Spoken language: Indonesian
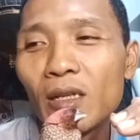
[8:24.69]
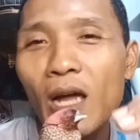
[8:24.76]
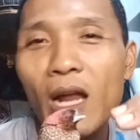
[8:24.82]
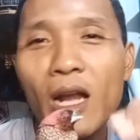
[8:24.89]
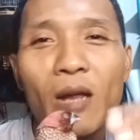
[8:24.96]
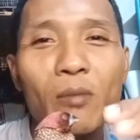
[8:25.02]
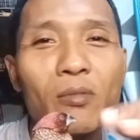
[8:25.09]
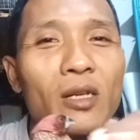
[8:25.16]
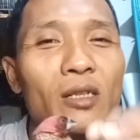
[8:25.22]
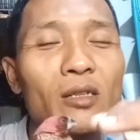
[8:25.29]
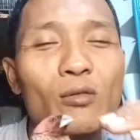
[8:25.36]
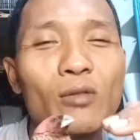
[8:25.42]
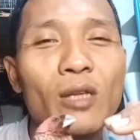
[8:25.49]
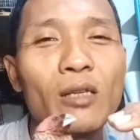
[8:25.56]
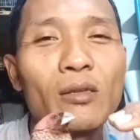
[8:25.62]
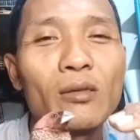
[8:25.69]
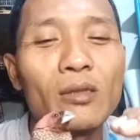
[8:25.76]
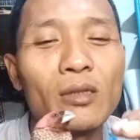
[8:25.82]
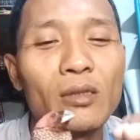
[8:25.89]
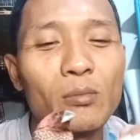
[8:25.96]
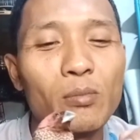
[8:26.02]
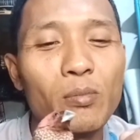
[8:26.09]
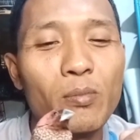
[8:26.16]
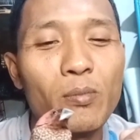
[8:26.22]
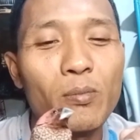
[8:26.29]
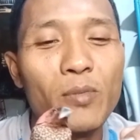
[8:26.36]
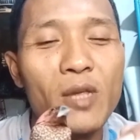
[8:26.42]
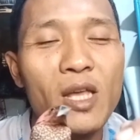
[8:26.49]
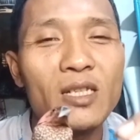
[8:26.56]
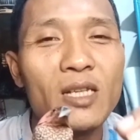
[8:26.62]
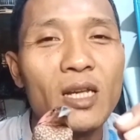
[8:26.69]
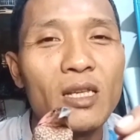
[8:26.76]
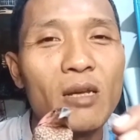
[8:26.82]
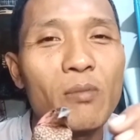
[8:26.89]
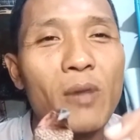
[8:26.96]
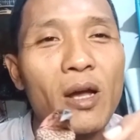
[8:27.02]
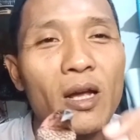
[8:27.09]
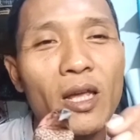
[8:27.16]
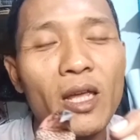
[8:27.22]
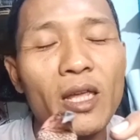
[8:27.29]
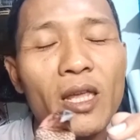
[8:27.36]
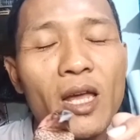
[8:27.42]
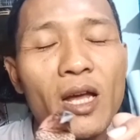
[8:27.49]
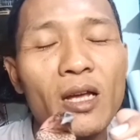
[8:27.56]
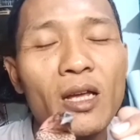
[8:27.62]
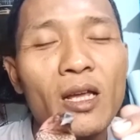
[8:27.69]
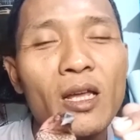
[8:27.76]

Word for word: alamnya kita kan biasanya pakai yang